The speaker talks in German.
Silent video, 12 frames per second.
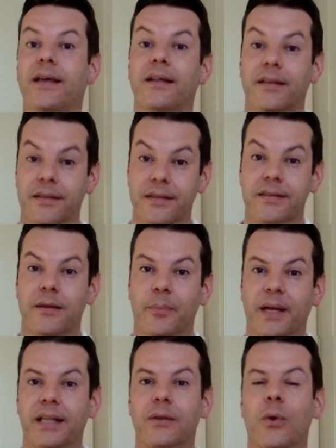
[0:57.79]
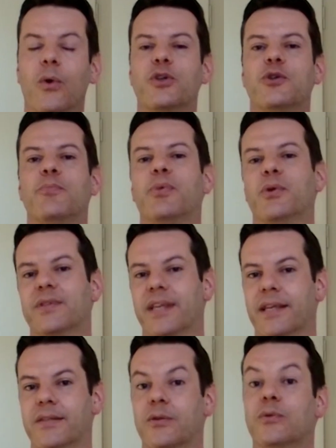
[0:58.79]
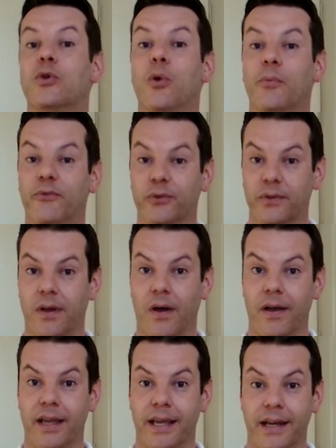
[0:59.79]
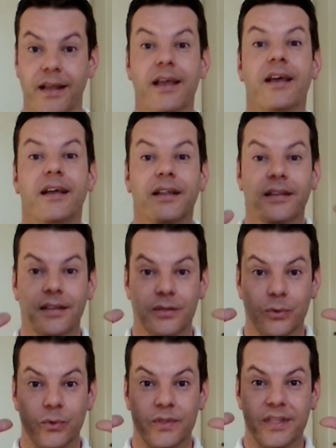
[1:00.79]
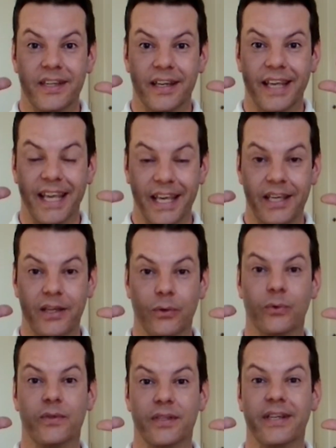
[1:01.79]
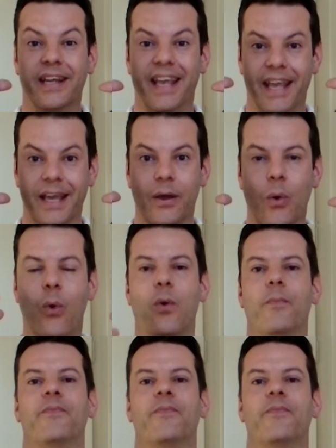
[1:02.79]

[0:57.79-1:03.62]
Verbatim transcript: Das ist aber ein logischer Prozess und kommt von daher, dass unser Ich, unser Ego